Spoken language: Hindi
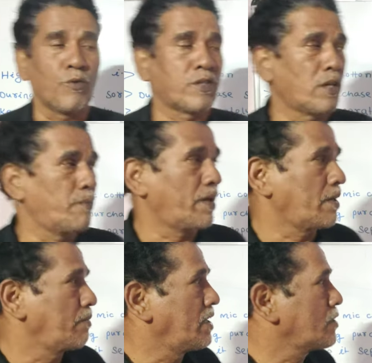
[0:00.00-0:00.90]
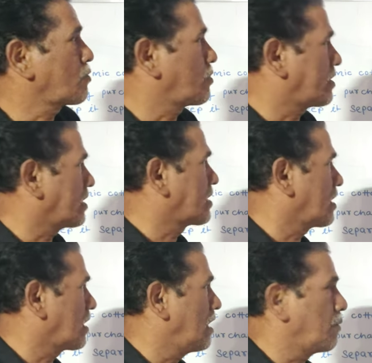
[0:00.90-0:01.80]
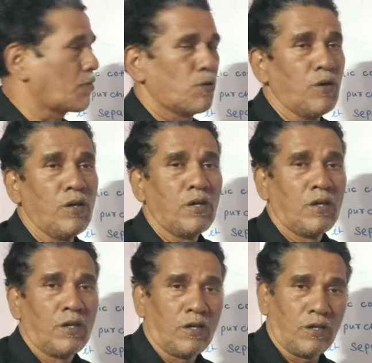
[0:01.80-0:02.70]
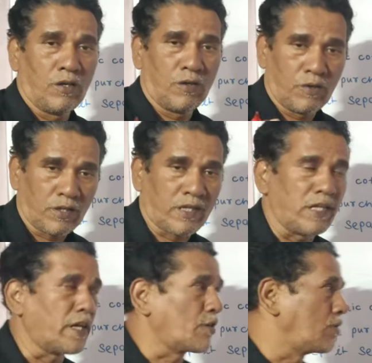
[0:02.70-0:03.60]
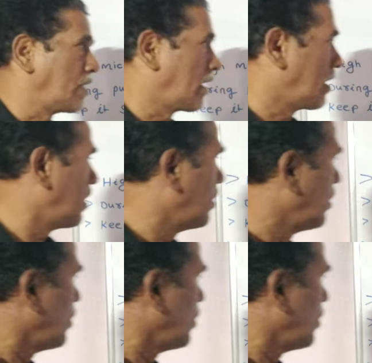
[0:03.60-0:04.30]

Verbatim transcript: उसके बारे में इसको देखिएगा आपको क्लियर हो जाएगा